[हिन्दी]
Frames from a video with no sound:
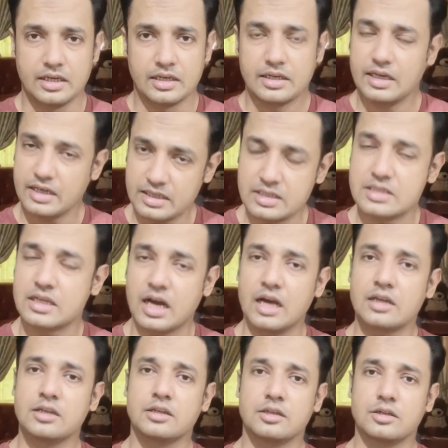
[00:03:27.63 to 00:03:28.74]
कि
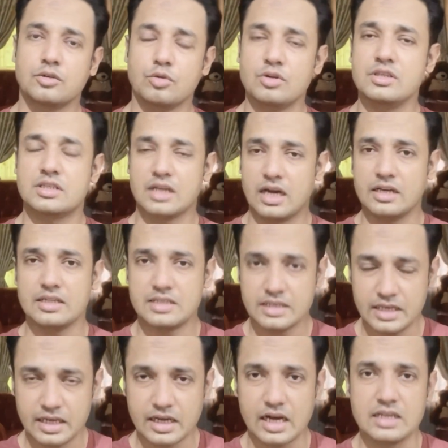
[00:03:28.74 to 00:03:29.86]
इंसान को इंसान
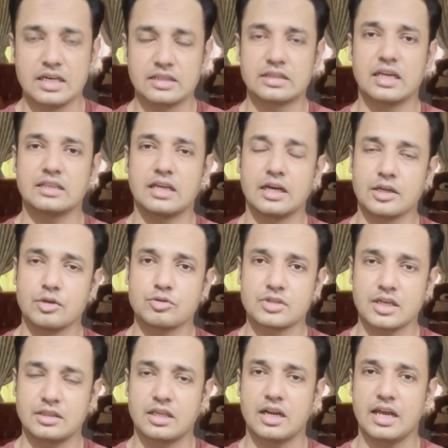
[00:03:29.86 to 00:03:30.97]
इसलिए कहा जाता है ताकि
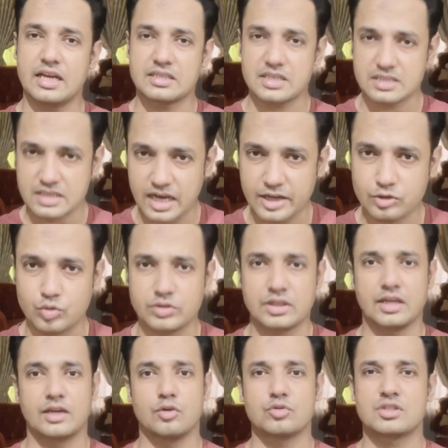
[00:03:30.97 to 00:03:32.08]
उसके अंदर एहसास होते
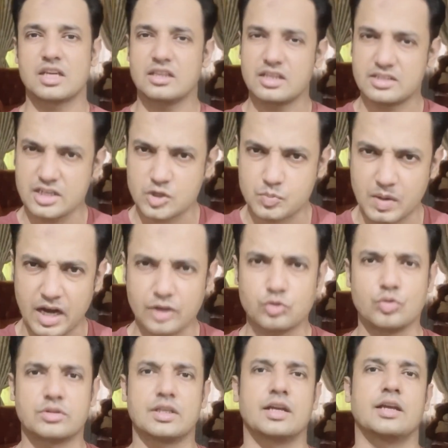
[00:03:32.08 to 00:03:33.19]
हैं उसके अंदर जज्बात
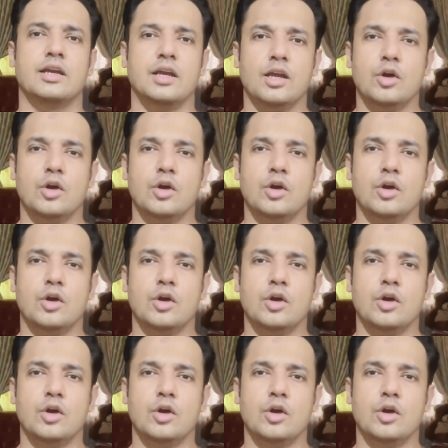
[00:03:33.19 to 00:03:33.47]
होते हैं